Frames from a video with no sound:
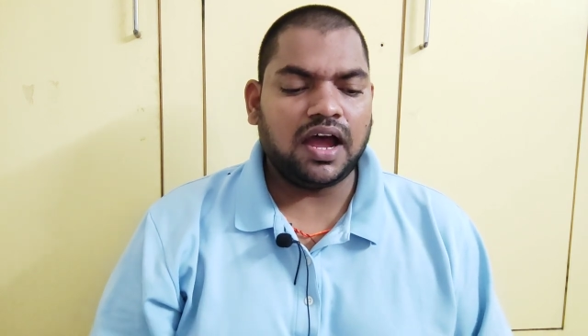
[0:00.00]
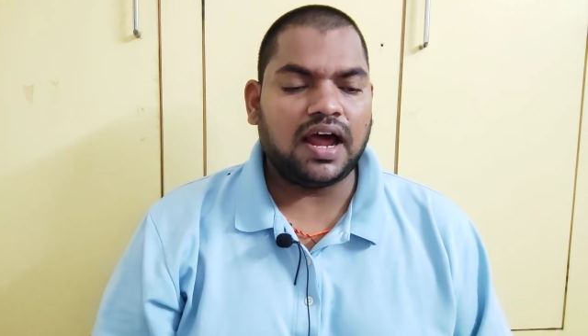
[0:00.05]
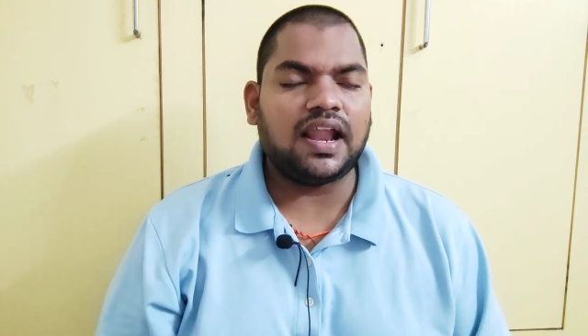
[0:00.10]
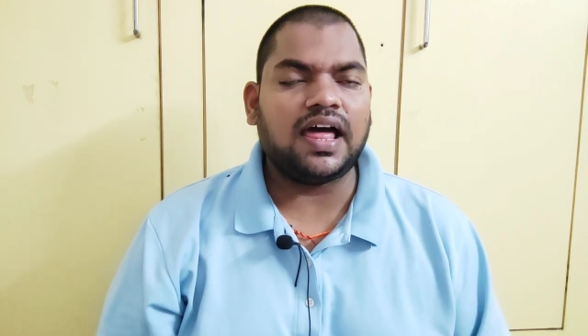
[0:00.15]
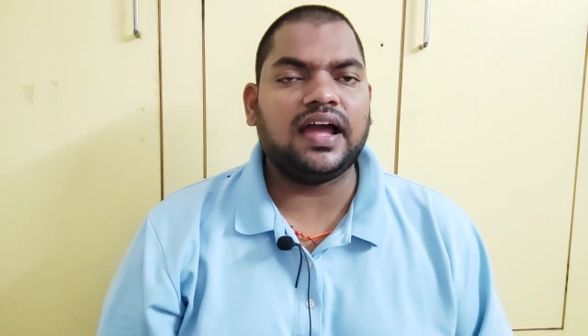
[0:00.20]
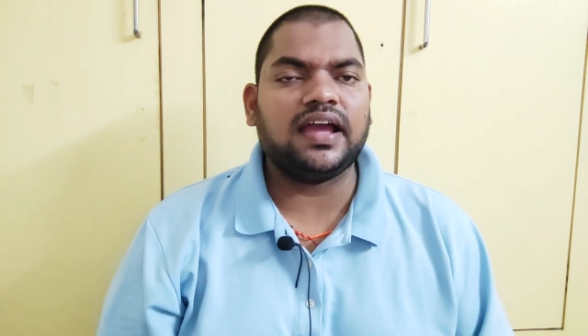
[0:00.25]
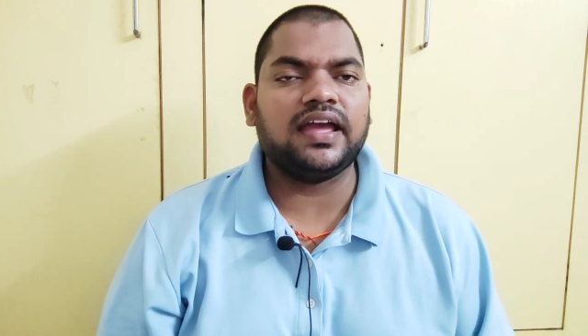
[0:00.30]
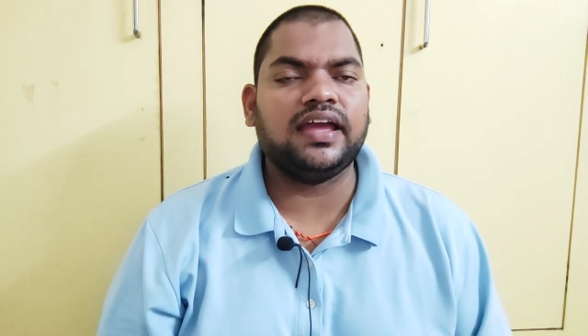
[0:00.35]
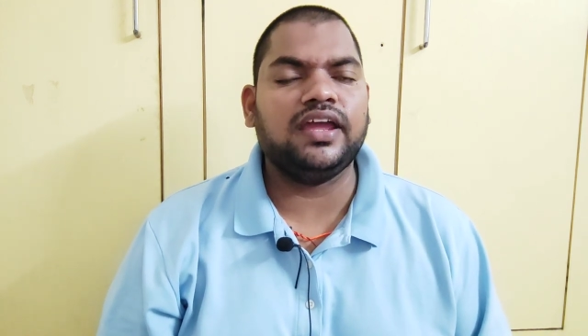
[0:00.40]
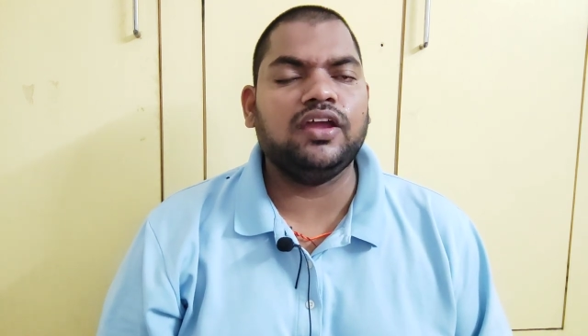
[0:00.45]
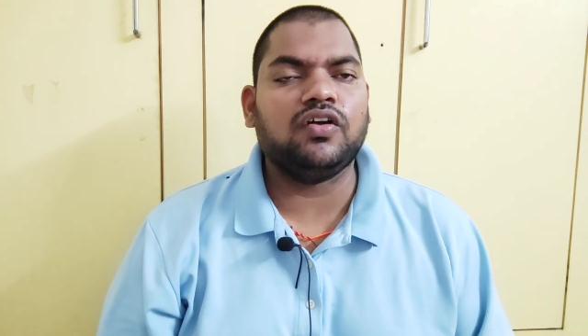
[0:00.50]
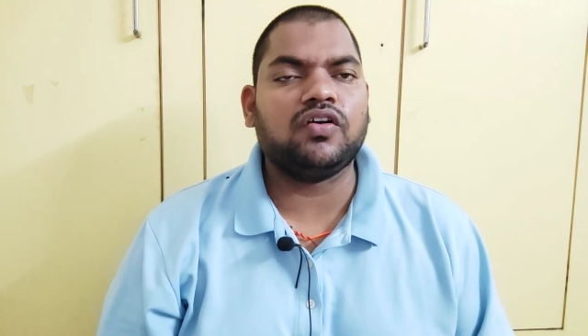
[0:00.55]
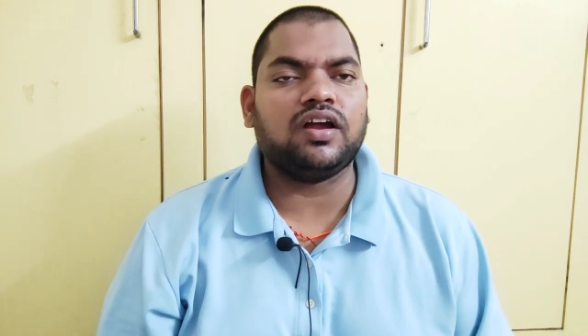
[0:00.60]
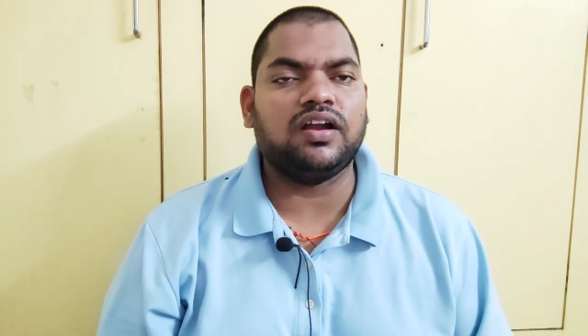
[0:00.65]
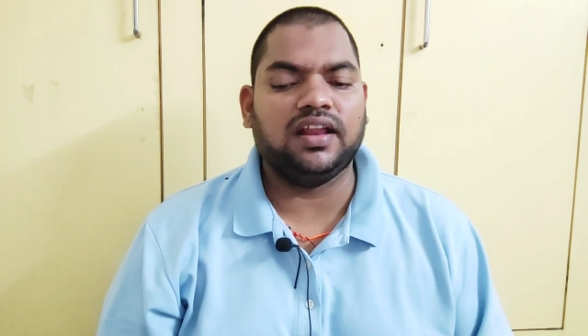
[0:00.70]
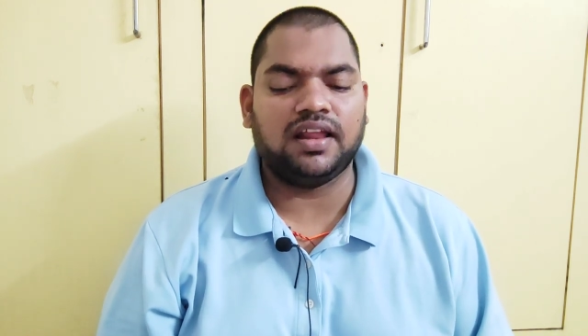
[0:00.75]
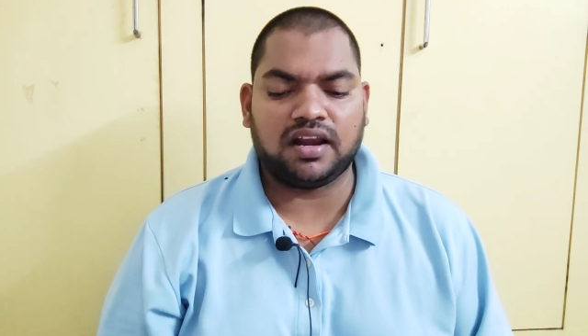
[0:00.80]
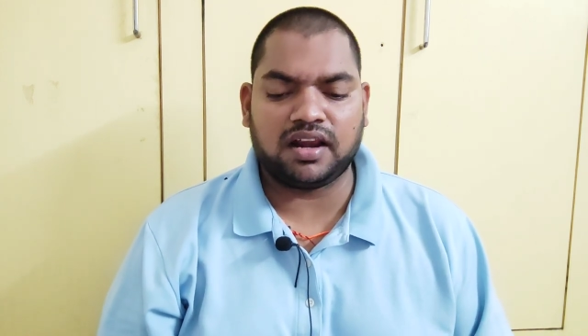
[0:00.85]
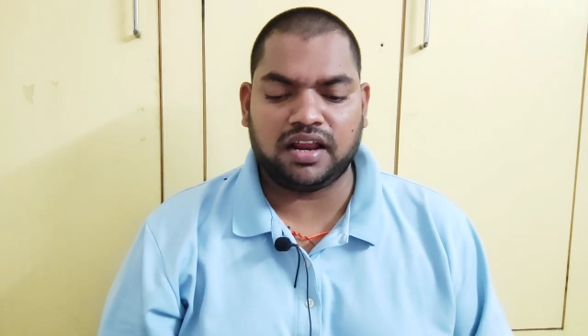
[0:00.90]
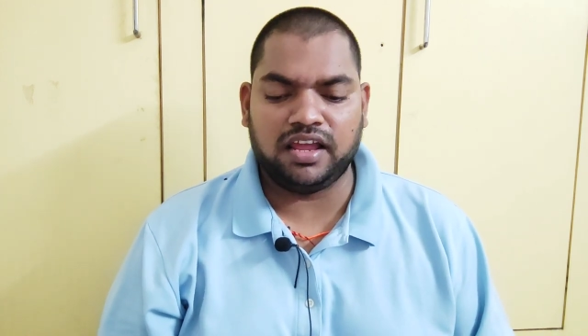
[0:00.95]
అలాగే యొక్క
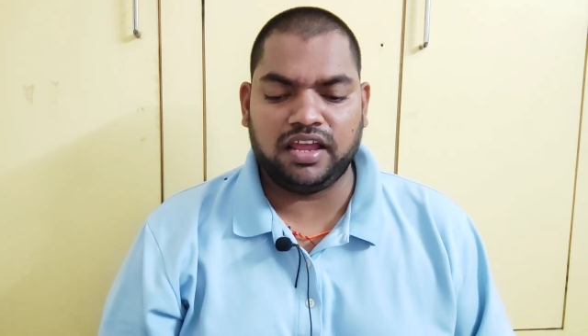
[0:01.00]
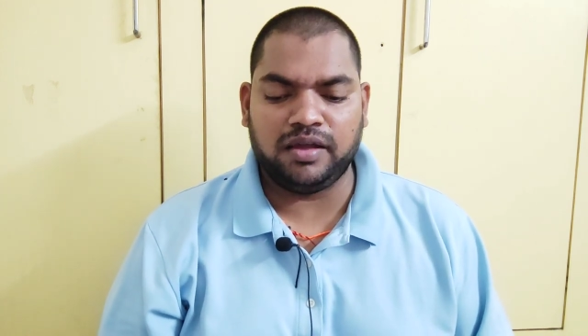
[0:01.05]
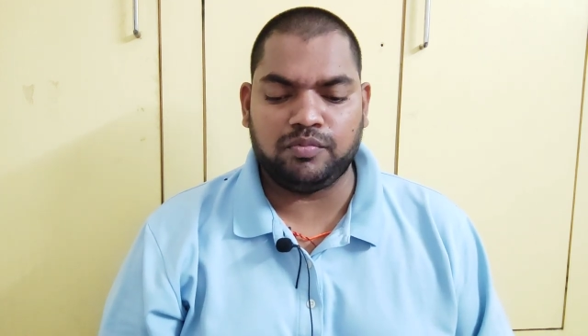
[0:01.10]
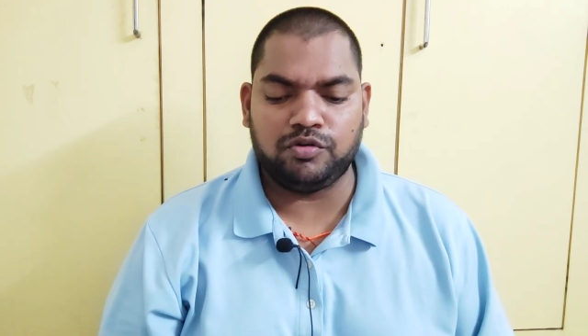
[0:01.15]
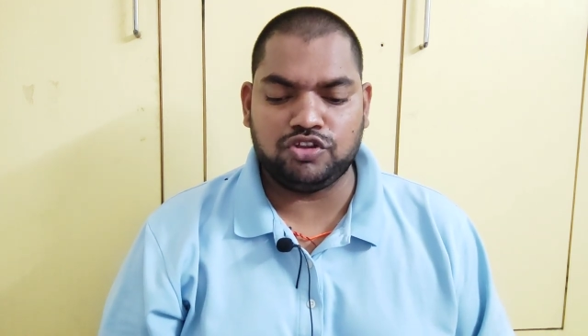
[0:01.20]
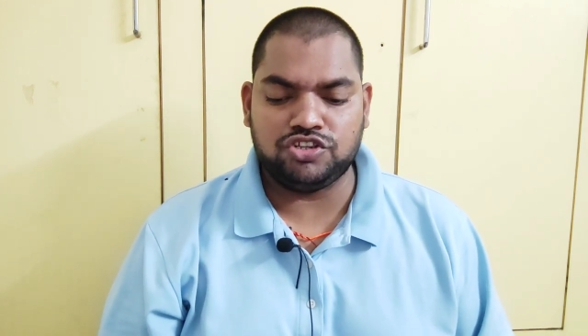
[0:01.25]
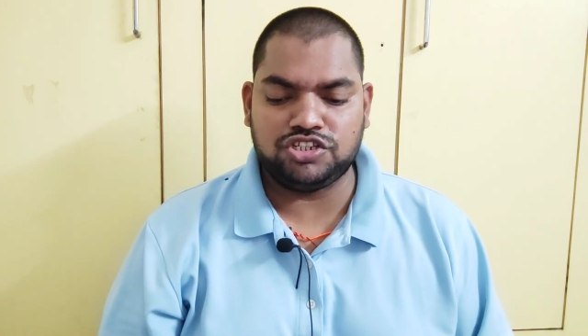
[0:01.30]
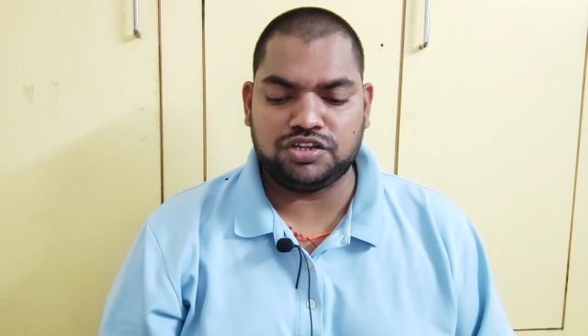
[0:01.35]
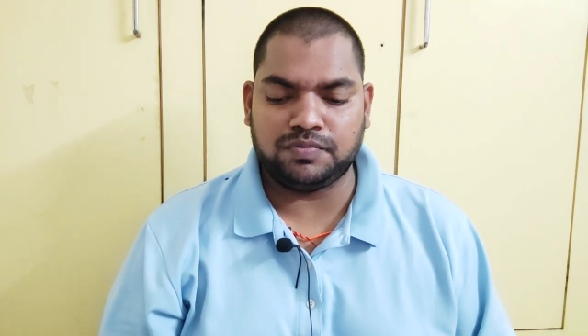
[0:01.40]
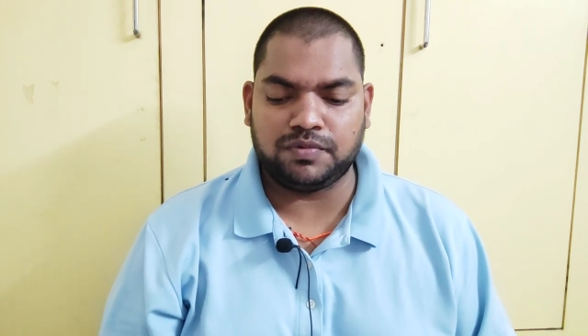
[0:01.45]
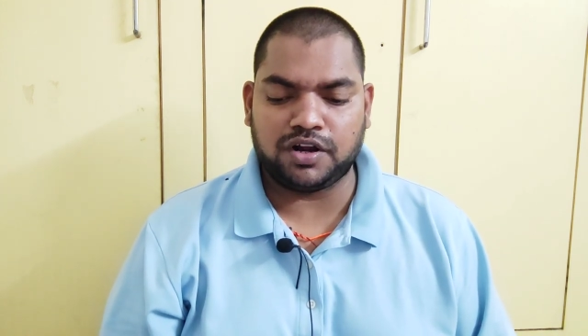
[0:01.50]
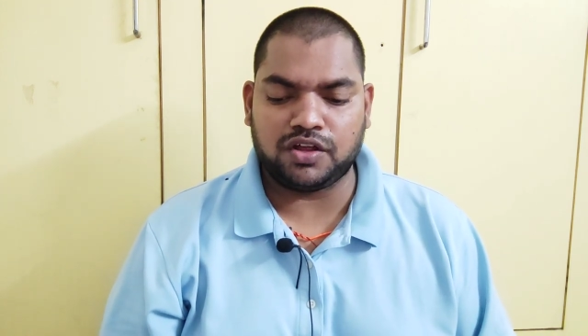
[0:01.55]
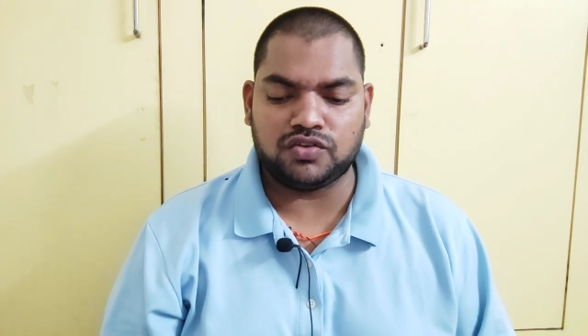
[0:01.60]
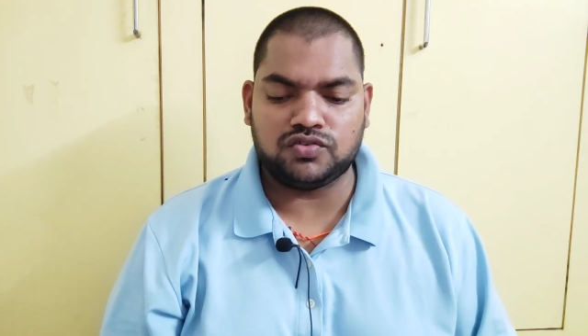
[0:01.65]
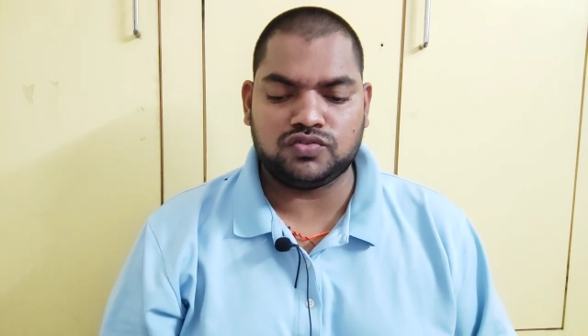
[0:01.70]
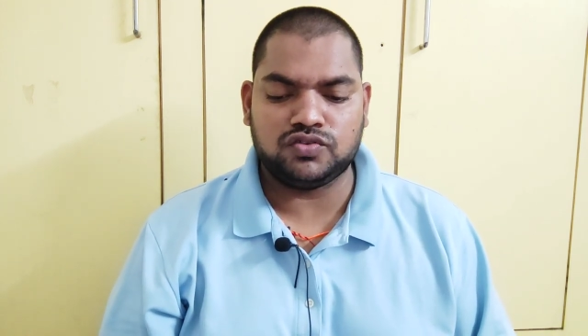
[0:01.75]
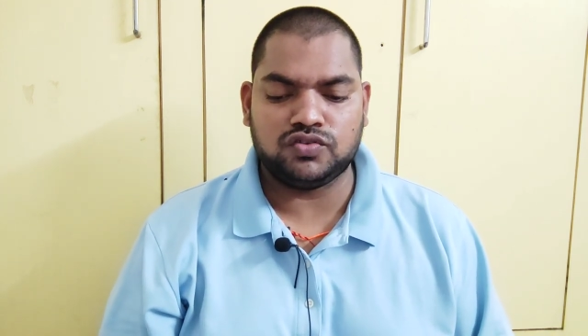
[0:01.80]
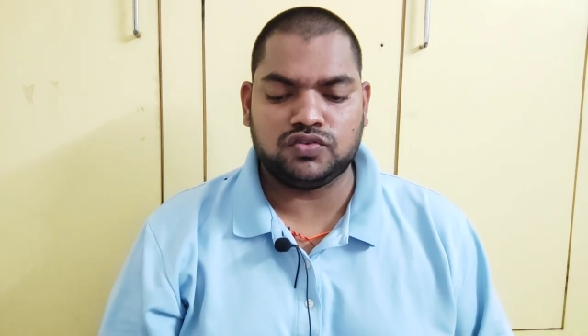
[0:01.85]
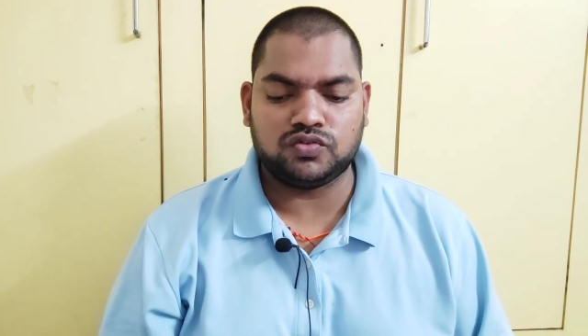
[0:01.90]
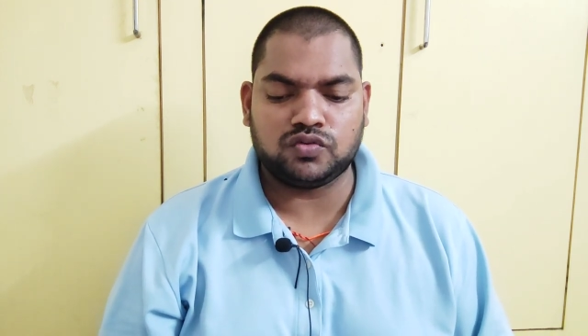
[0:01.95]
నిర్ణయం నుంచి మనం
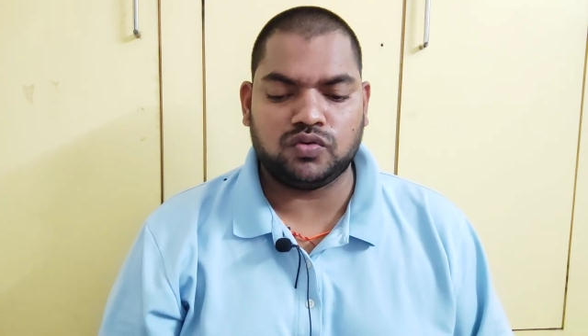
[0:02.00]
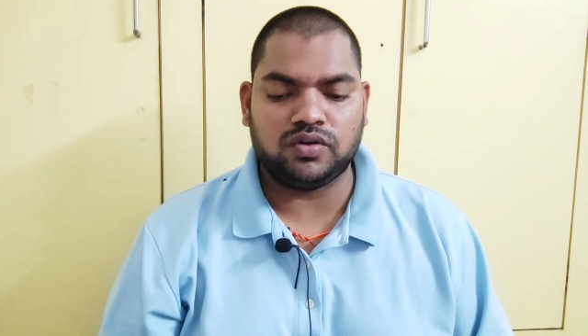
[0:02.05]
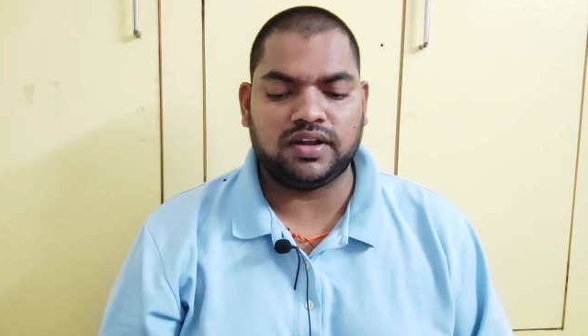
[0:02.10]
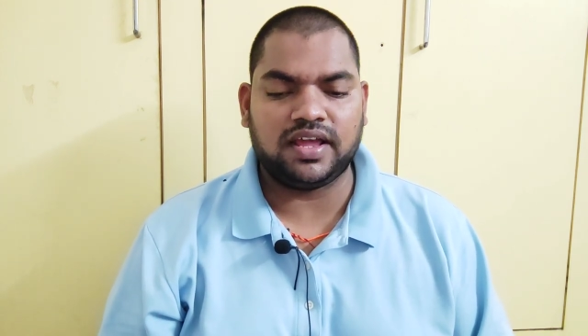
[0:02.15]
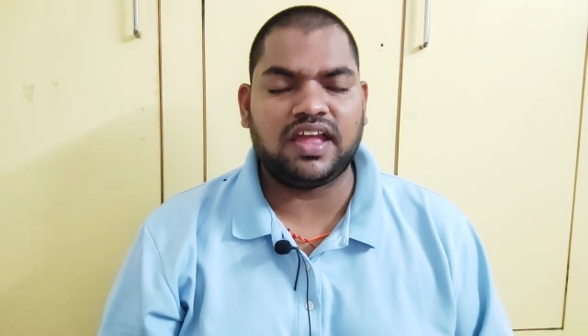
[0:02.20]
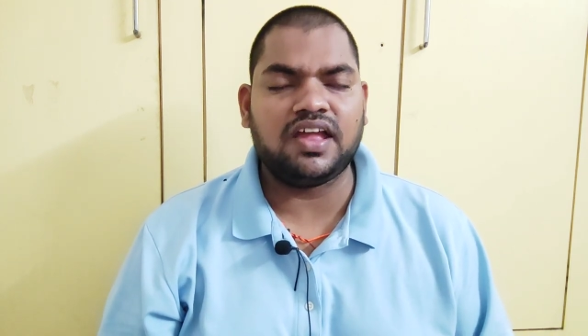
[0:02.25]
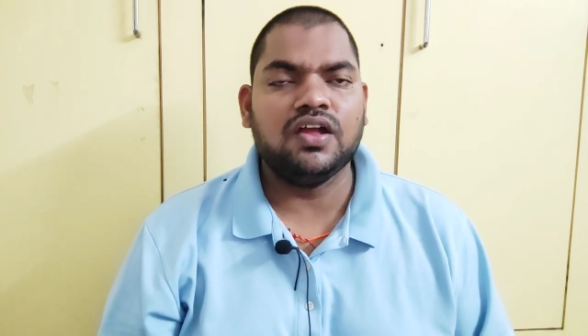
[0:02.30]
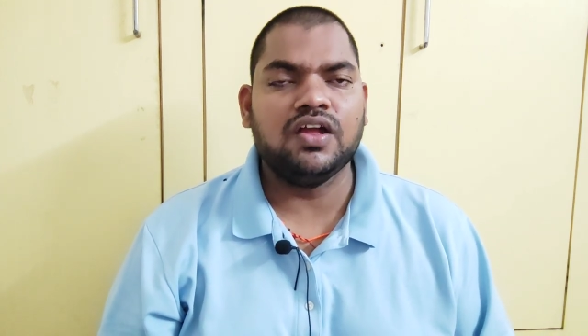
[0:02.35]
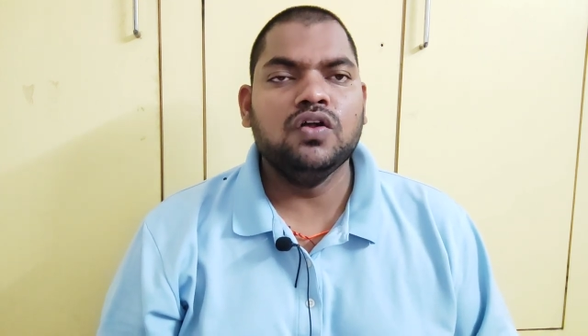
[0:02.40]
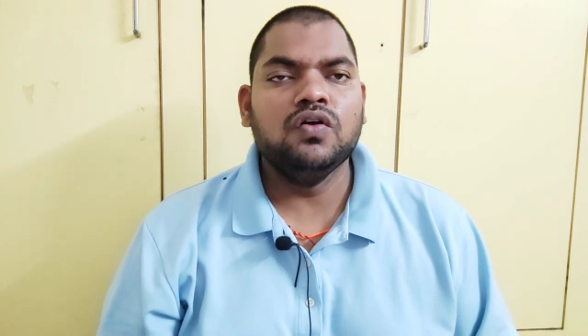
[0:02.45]
చూసుకుంటే